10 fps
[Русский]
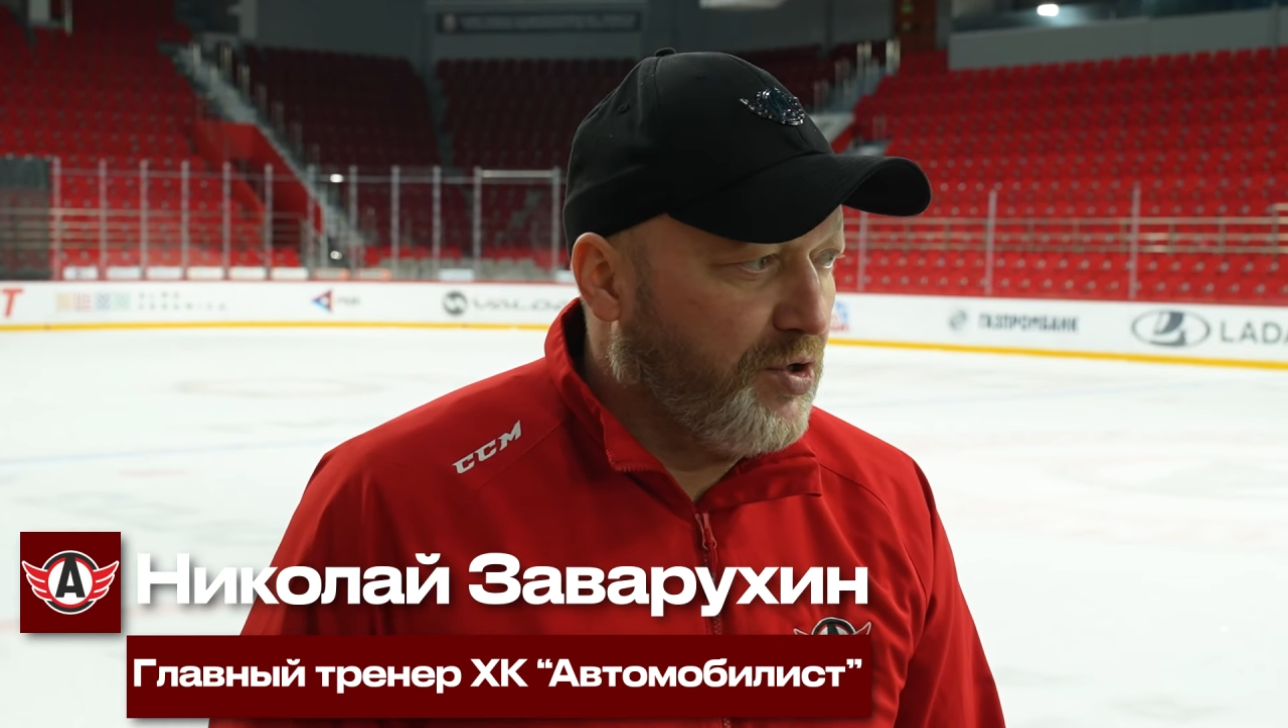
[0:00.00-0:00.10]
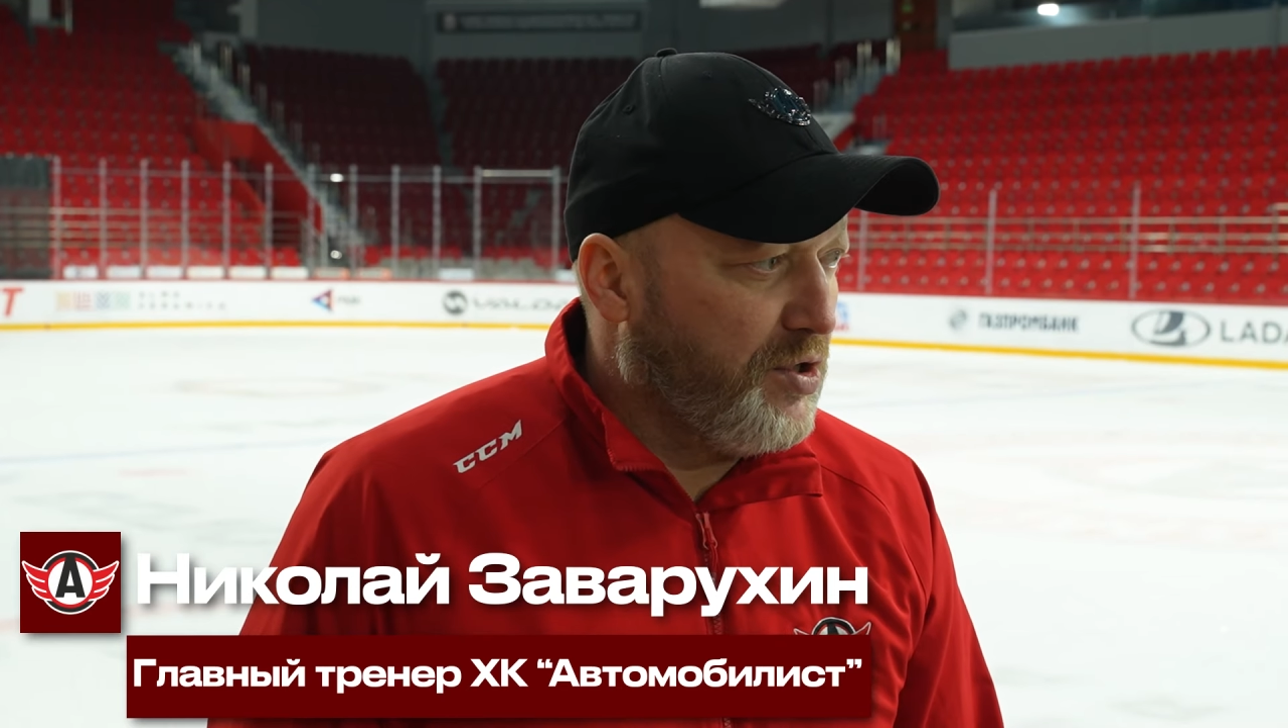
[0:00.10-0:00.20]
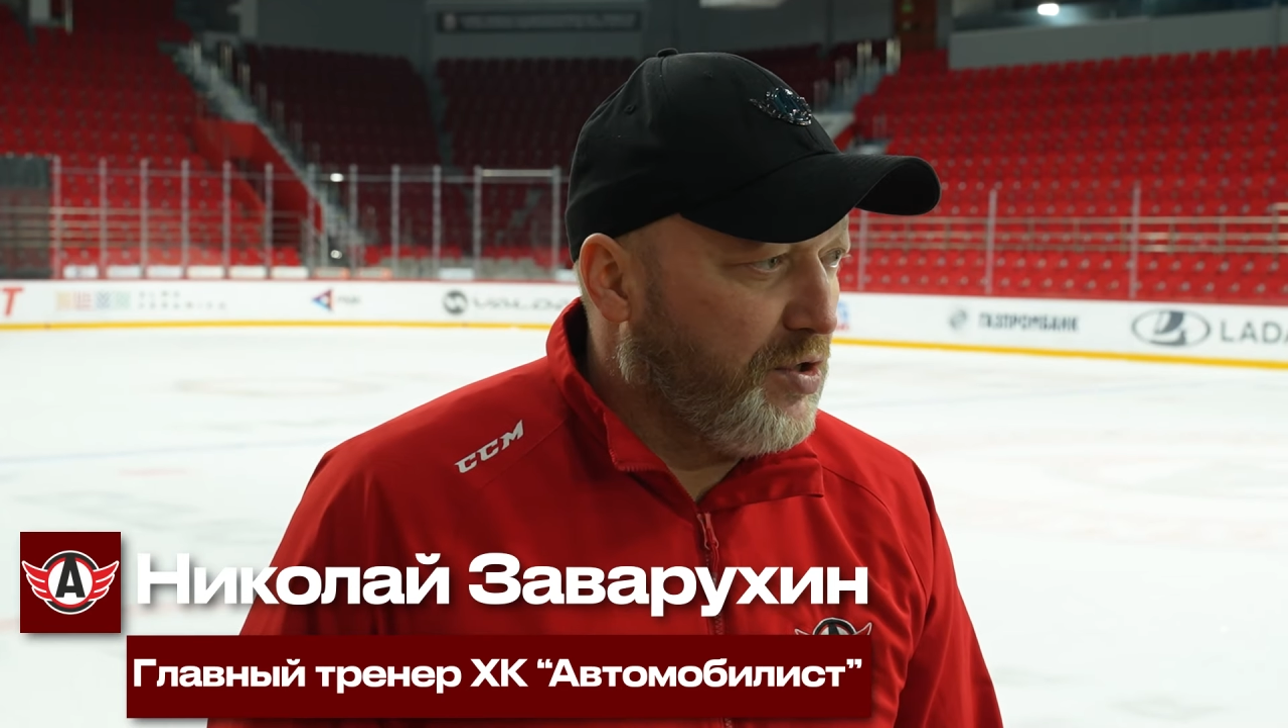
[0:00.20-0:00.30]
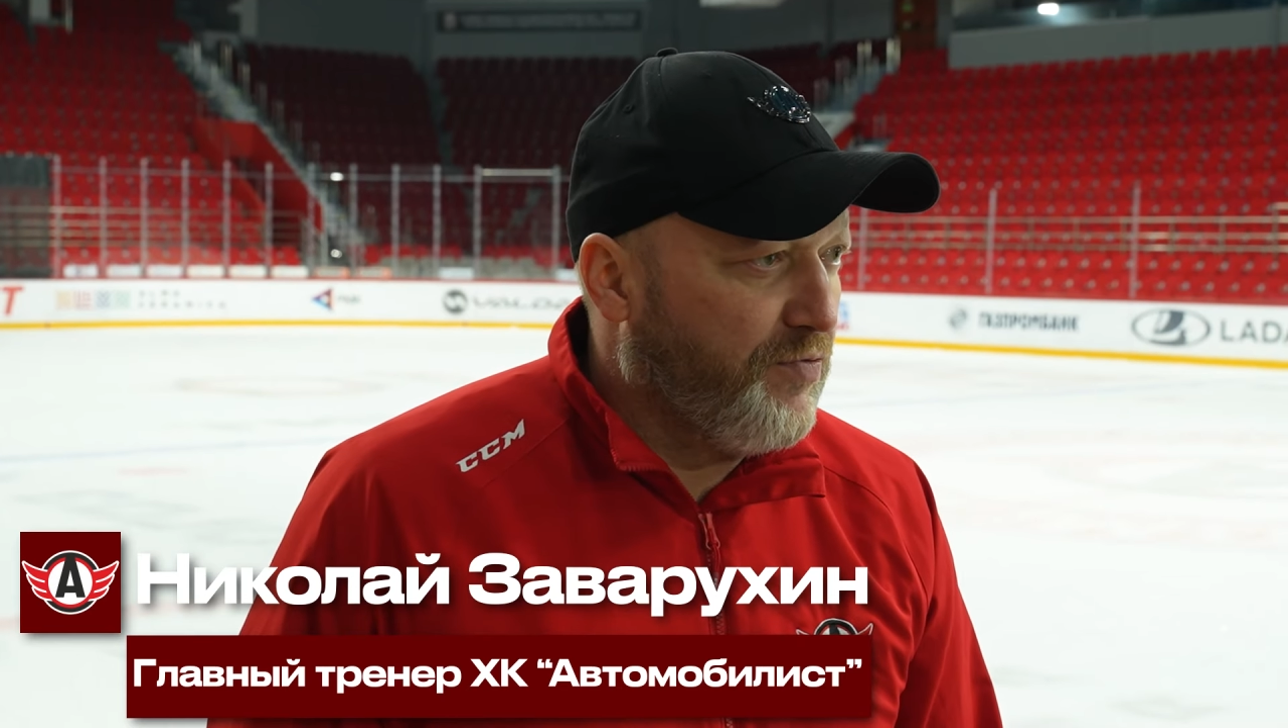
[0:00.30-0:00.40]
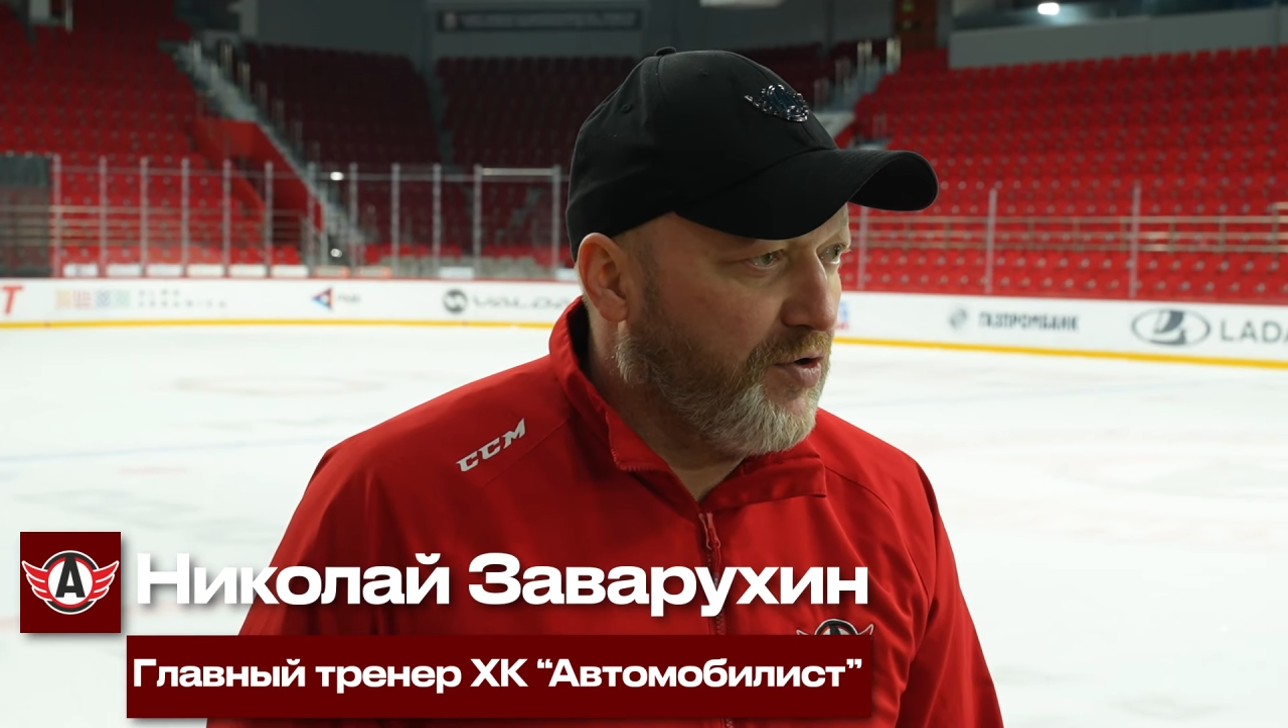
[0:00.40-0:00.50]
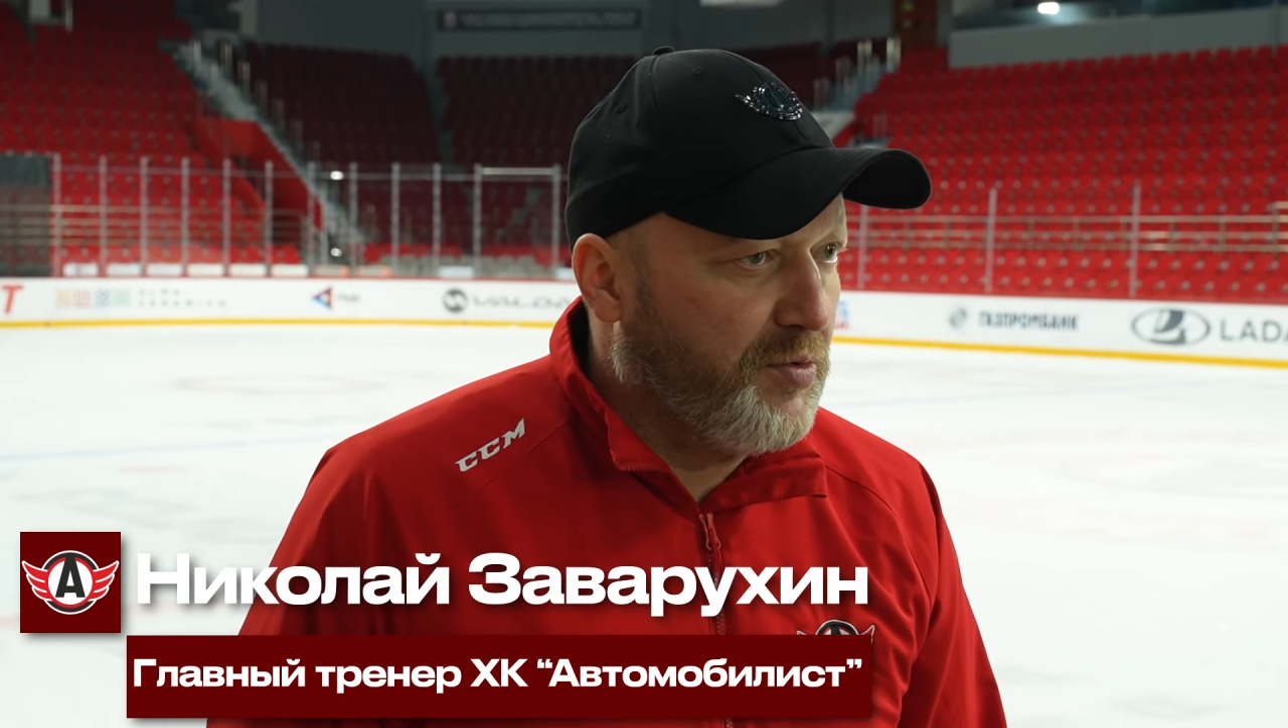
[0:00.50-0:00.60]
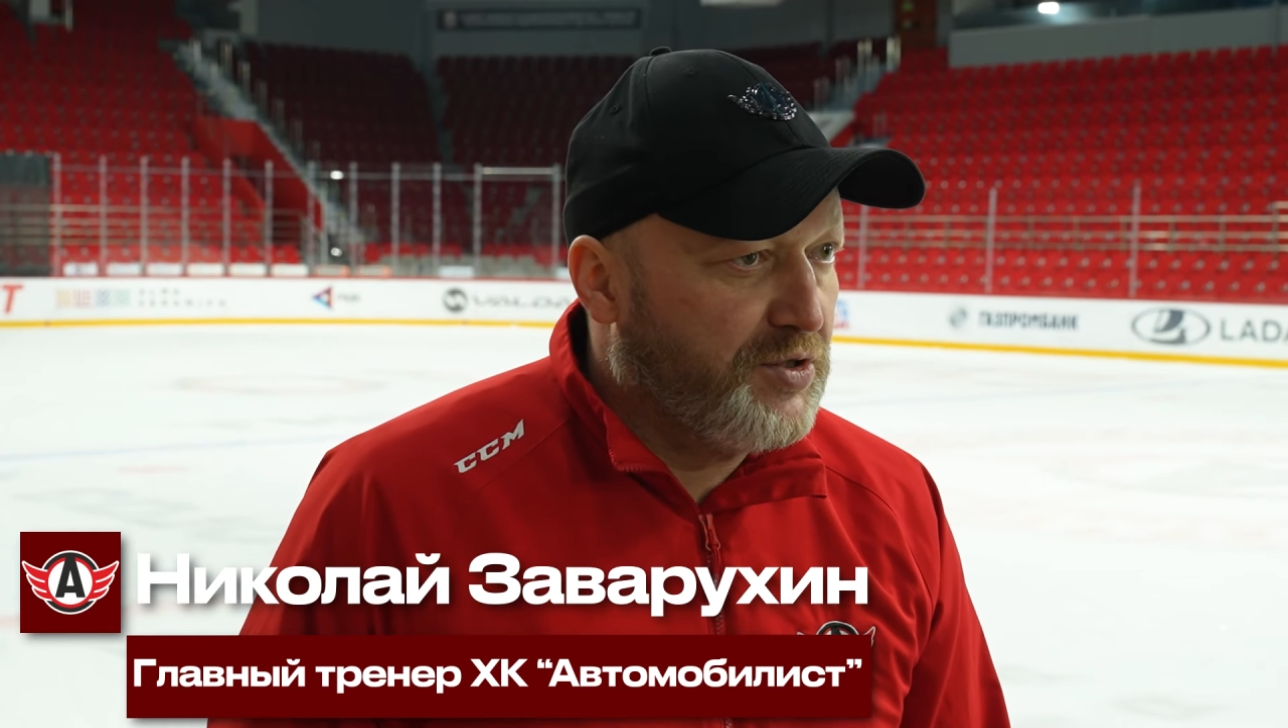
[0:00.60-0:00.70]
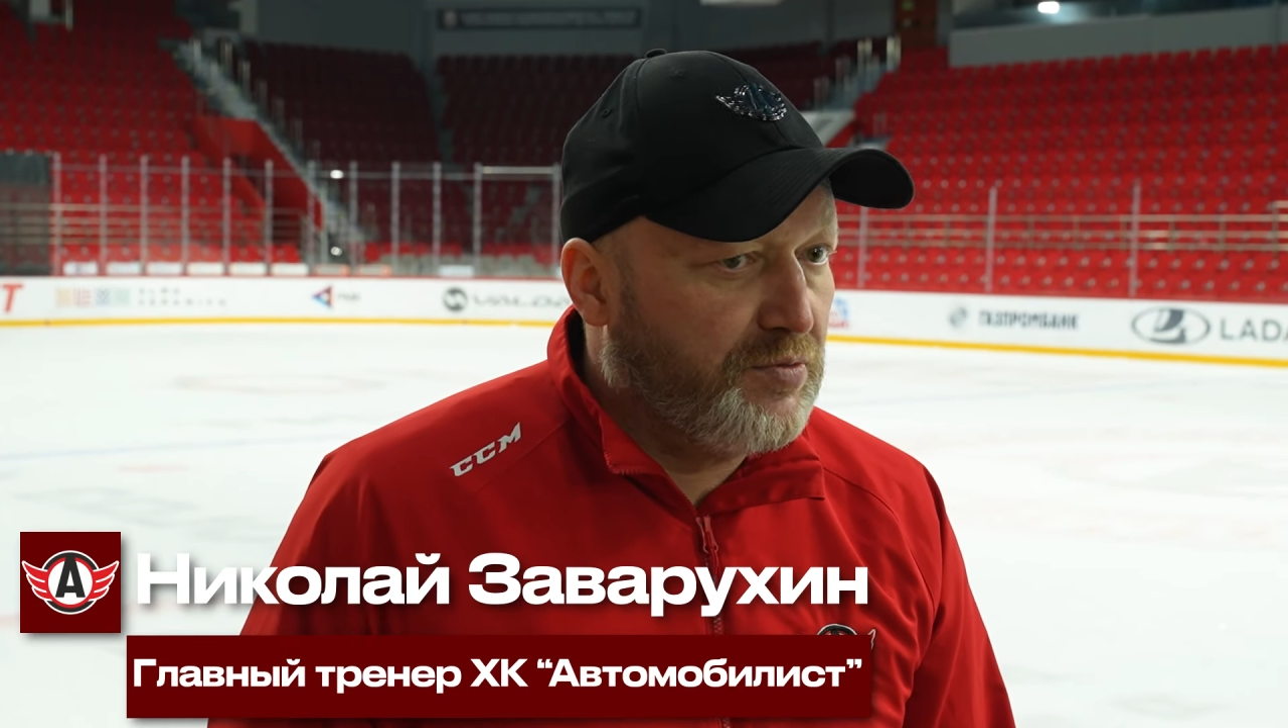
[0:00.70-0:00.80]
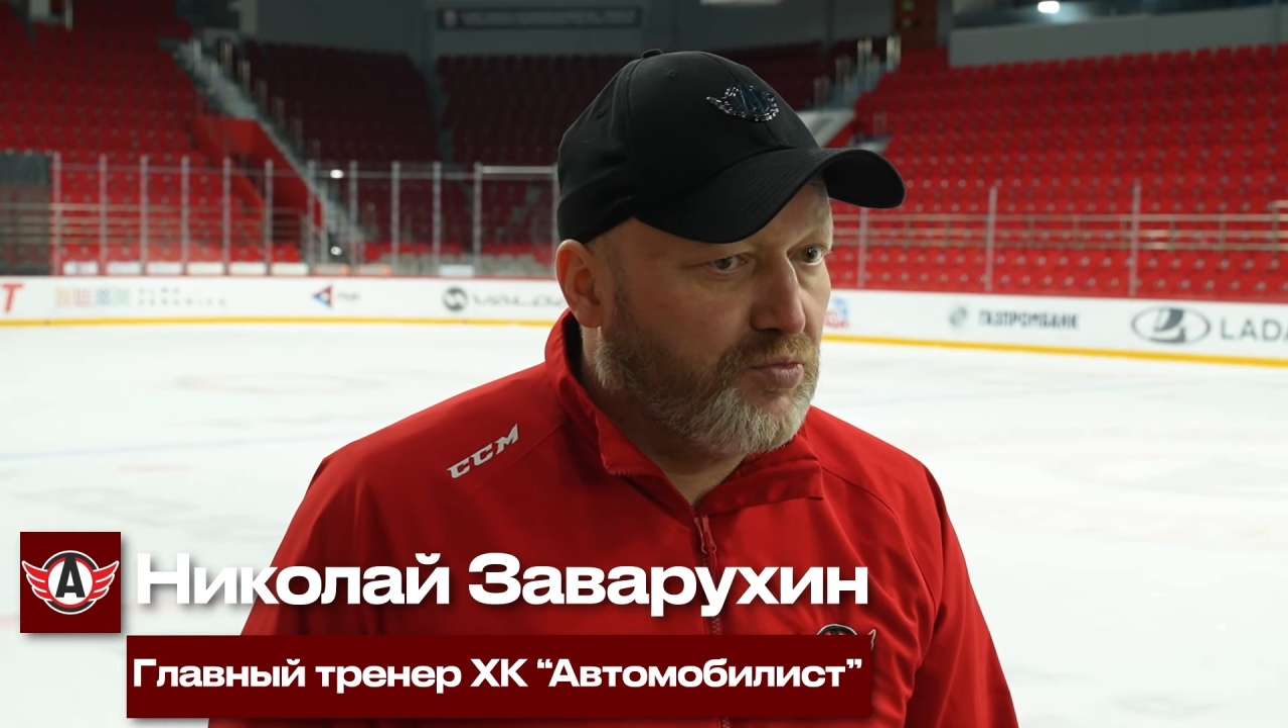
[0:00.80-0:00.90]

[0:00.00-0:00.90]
какая-то информация,